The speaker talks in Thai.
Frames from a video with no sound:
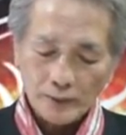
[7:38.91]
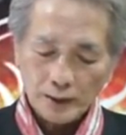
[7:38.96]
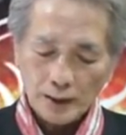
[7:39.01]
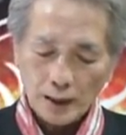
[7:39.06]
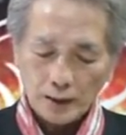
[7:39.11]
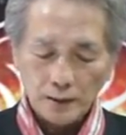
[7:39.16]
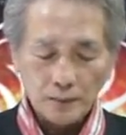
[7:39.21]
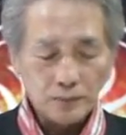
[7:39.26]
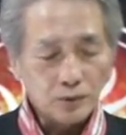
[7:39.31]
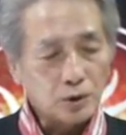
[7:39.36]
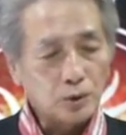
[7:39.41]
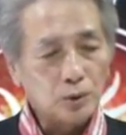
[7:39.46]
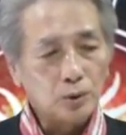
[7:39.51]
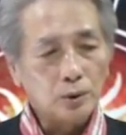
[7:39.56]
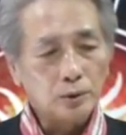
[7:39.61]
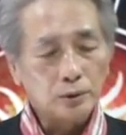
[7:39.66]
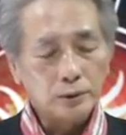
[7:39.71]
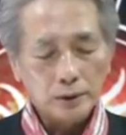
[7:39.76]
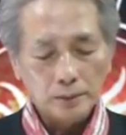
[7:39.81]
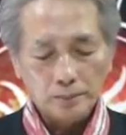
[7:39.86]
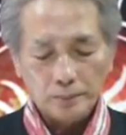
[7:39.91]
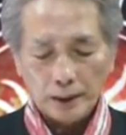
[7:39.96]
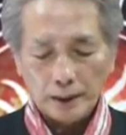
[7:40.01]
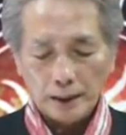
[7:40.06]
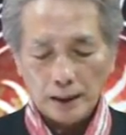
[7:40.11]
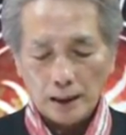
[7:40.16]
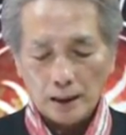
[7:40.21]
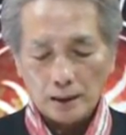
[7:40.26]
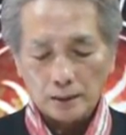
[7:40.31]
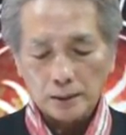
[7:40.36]
ดาวเนปจูนซึ่งเป็น
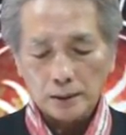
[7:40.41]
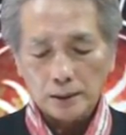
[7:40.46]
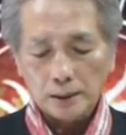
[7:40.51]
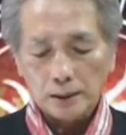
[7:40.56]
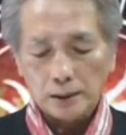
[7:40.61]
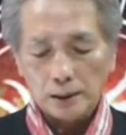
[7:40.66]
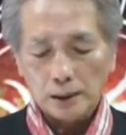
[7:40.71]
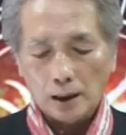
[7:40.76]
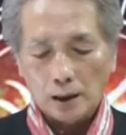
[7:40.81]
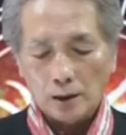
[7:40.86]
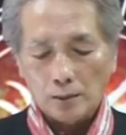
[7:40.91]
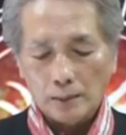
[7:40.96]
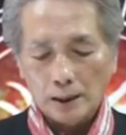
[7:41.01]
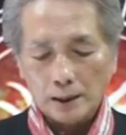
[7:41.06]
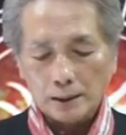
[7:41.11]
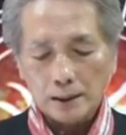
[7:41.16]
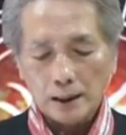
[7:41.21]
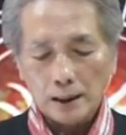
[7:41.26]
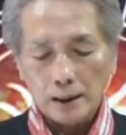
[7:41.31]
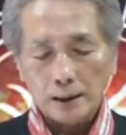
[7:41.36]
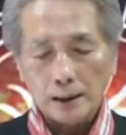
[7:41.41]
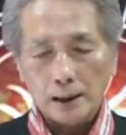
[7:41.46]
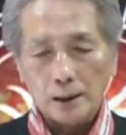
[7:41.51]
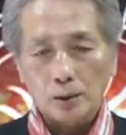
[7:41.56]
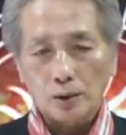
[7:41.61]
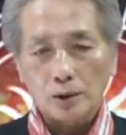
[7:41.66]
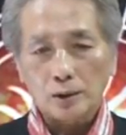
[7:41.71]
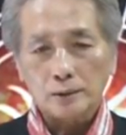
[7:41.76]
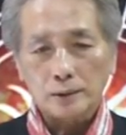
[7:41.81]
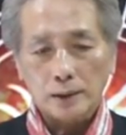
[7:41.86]
ดาวที่เอามาใช้ในโห
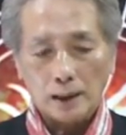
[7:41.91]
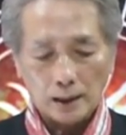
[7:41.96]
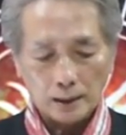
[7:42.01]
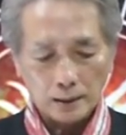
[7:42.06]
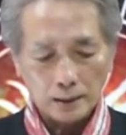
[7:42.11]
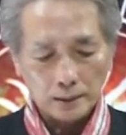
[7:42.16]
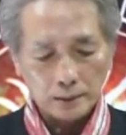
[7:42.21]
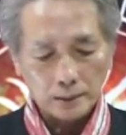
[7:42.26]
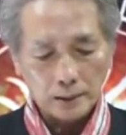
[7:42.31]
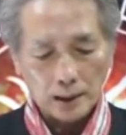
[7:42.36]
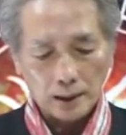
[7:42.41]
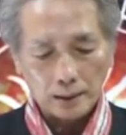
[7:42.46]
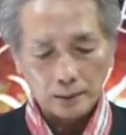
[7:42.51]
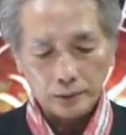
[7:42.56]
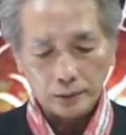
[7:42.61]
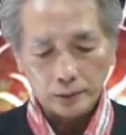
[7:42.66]
ราศาสตร์ทาง